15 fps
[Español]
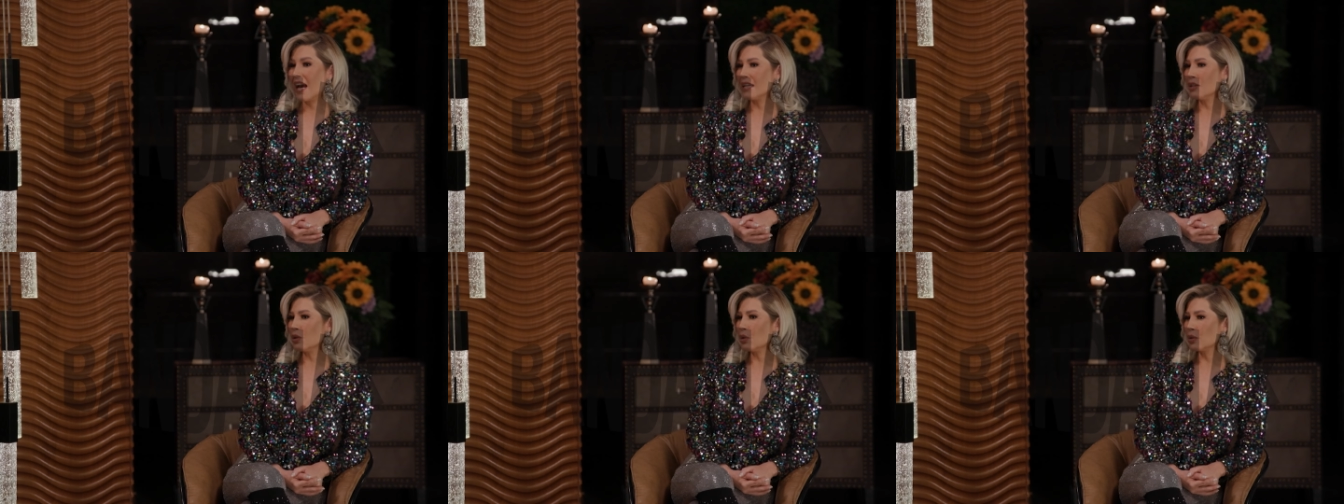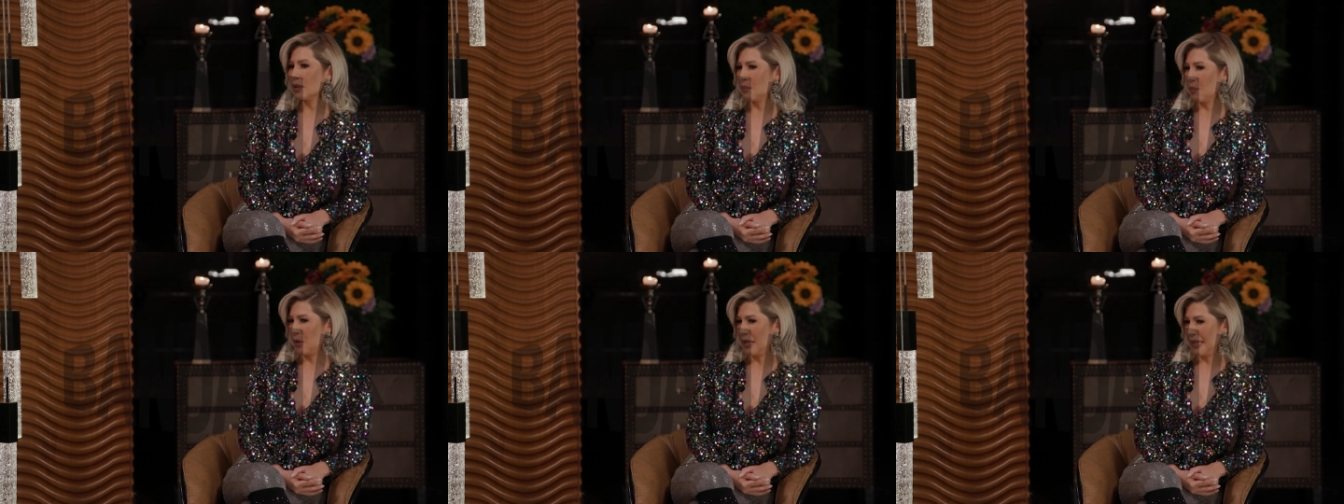Hay todo
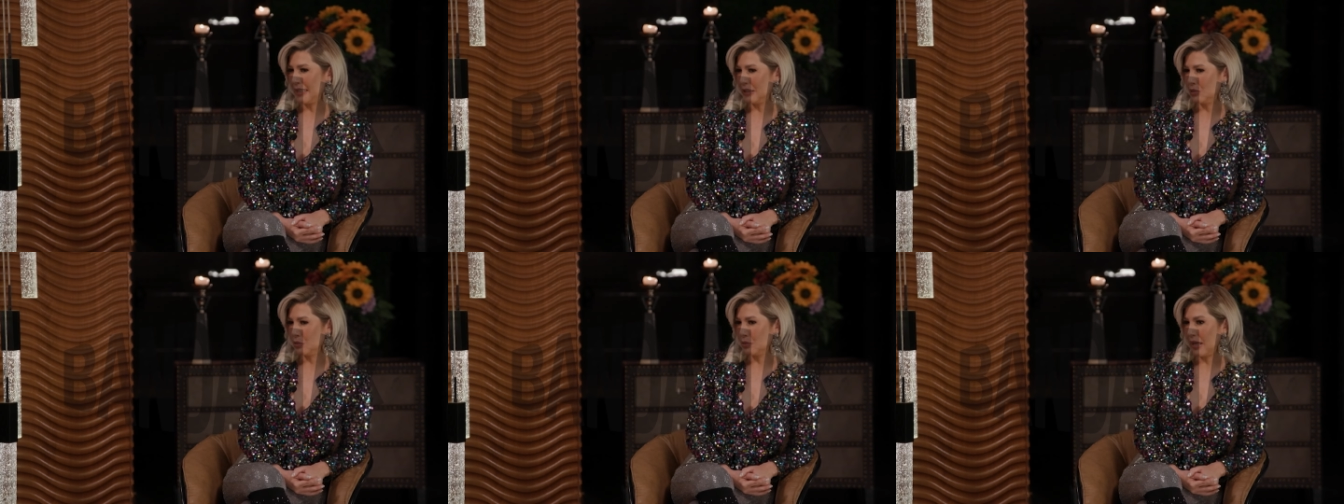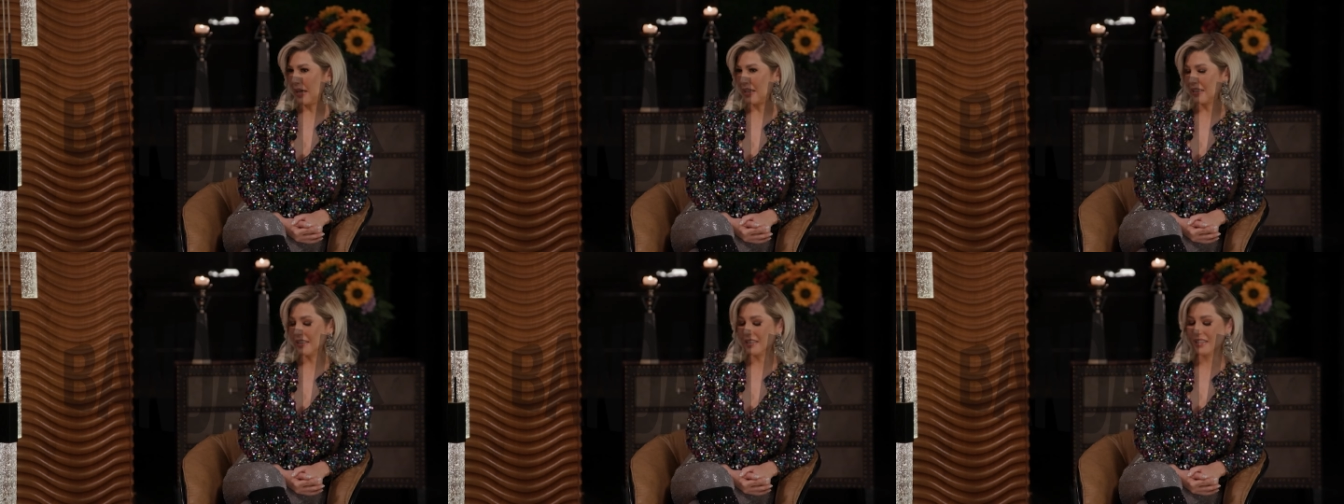tipo de
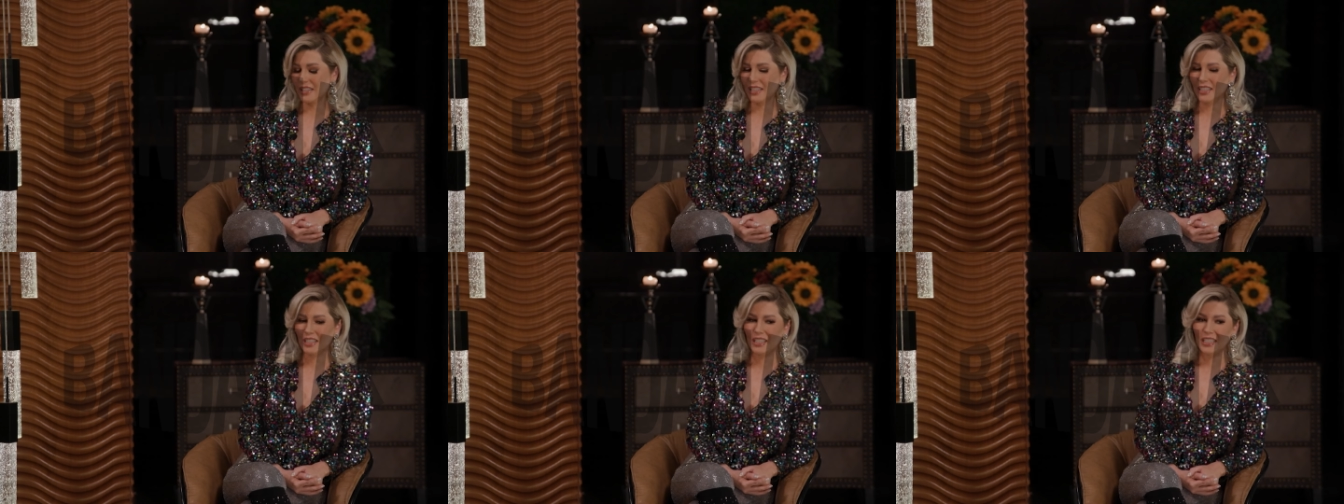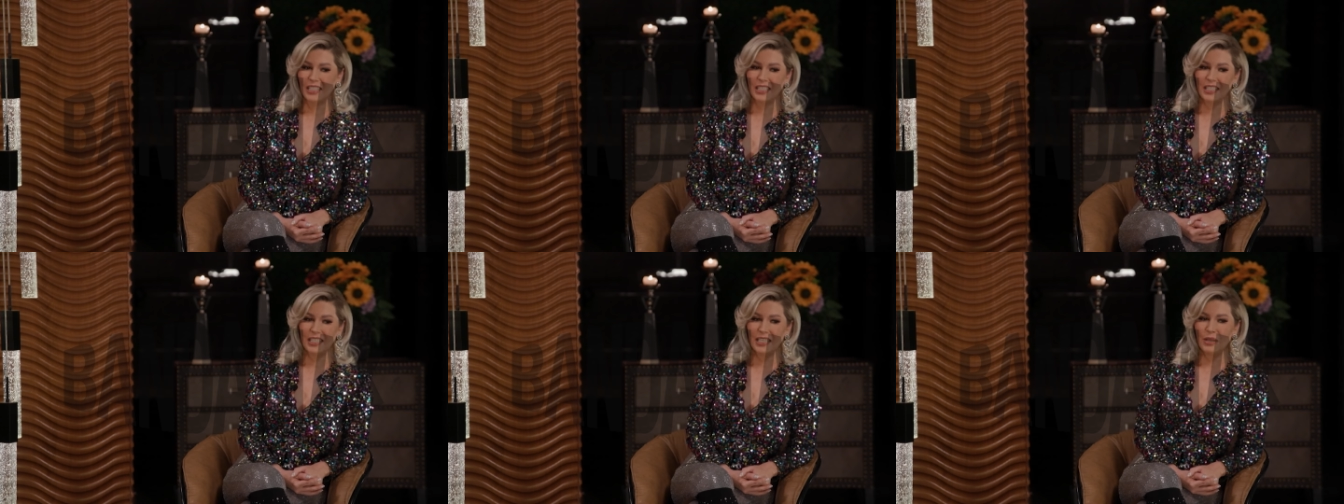lectura. Sí.